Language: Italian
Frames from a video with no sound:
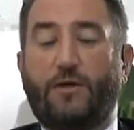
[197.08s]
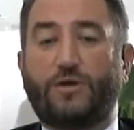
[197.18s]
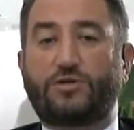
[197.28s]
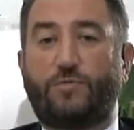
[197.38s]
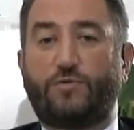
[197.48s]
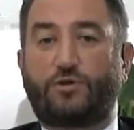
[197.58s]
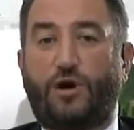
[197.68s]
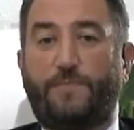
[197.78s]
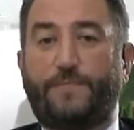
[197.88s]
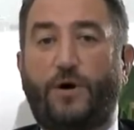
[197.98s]
e questo
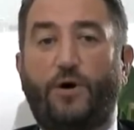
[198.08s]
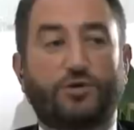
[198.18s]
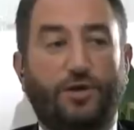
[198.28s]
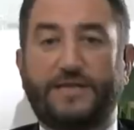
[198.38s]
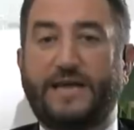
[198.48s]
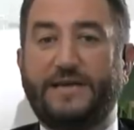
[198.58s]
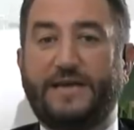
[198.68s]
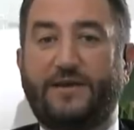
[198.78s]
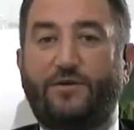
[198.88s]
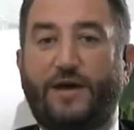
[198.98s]
purtroppo sono i danni
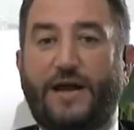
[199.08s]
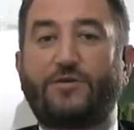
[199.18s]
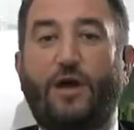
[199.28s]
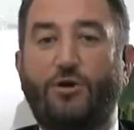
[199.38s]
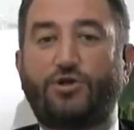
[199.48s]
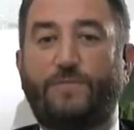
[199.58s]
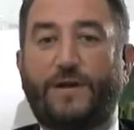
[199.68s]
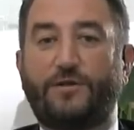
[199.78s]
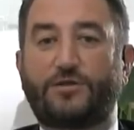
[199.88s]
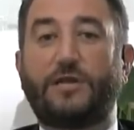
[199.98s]
che hanno creato e oggi
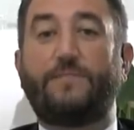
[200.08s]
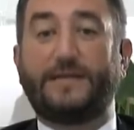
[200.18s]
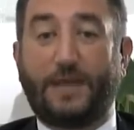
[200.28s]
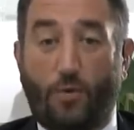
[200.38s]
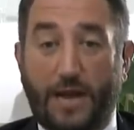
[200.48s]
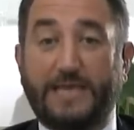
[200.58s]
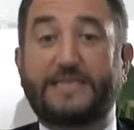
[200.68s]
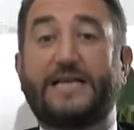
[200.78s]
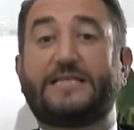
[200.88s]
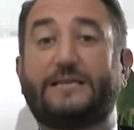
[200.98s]
paradossalmente quelle
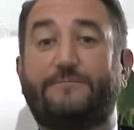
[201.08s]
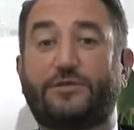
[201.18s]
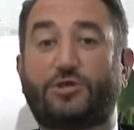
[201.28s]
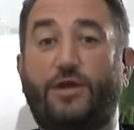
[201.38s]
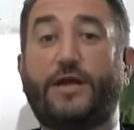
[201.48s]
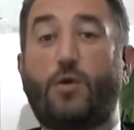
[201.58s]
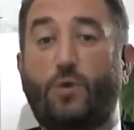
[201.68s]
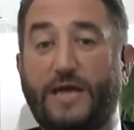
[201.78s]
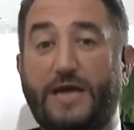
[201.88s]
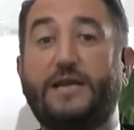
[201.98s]
stesse persone che
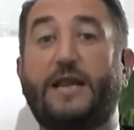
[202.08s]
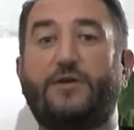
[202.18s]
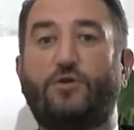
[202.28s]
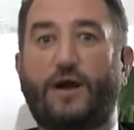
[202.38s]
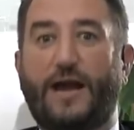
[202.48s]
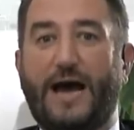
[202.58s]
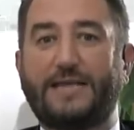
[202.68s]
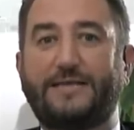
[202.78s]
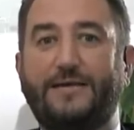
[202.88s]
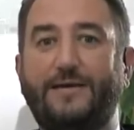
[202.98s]
quei danni li hanno
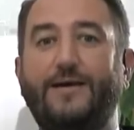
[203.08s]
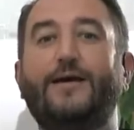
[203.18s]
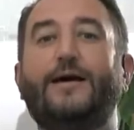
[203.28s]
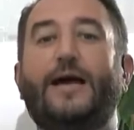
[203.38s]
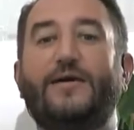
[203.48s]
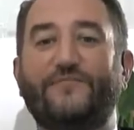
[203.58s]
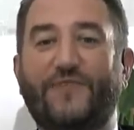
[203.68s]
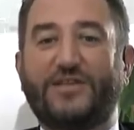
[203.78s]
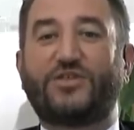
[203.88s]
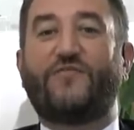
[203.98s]
creati
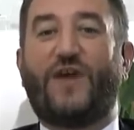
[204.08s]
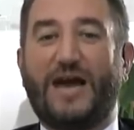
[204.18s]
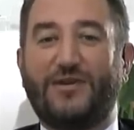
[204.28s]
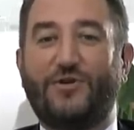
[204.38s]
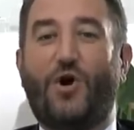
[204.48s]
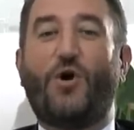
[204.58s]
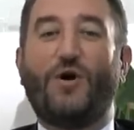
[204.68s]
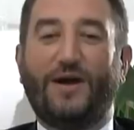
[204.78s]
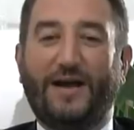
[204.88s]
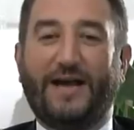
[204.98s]
invece vanno
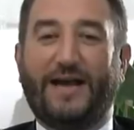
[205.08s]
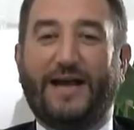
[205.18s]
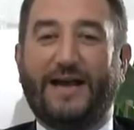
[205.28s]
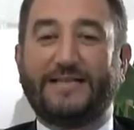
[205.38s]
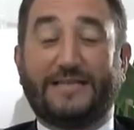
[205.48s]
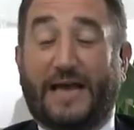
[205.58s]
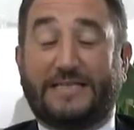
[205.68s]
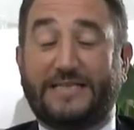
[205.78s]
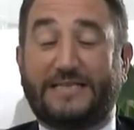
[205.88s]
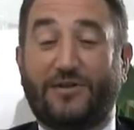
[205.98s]
eh, si, e
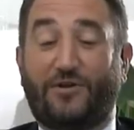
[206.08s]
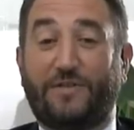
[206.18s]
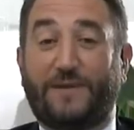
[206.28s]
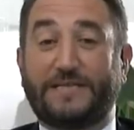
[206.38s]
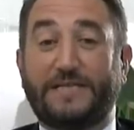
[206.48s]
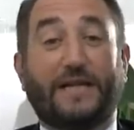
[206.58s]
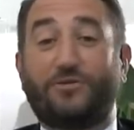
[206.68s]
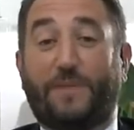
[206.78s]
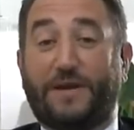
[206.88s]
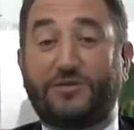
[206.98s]
si stanno
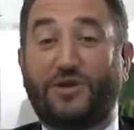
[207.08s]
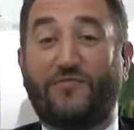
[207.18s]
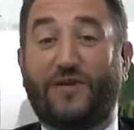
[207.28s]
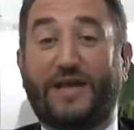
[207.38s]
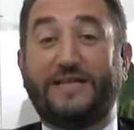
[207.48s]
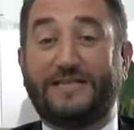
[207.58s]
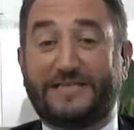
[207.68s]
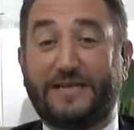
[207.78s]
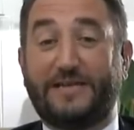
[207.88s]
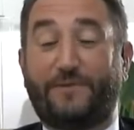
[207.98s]
ripresentando per risolvere gli,
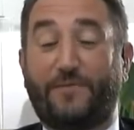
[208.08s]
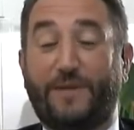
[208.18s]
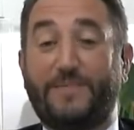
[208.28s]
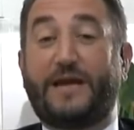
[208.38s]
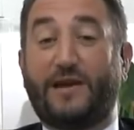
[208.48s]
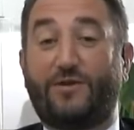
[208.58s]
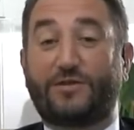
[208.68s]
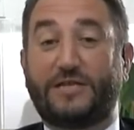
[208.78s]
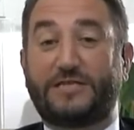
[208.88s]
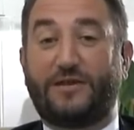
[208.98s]
i problemi che loro
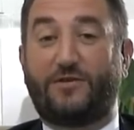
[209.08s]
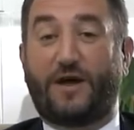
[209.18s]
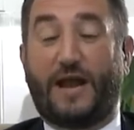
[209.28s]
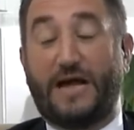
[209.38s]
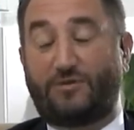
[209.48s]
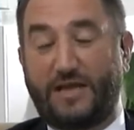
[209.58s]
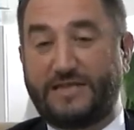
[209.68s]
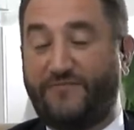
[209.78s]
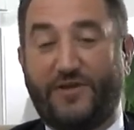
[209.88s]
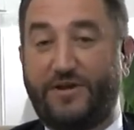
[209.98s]
stessi hanno creato, è
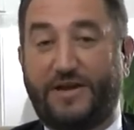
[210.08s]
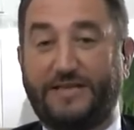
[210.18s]
davvero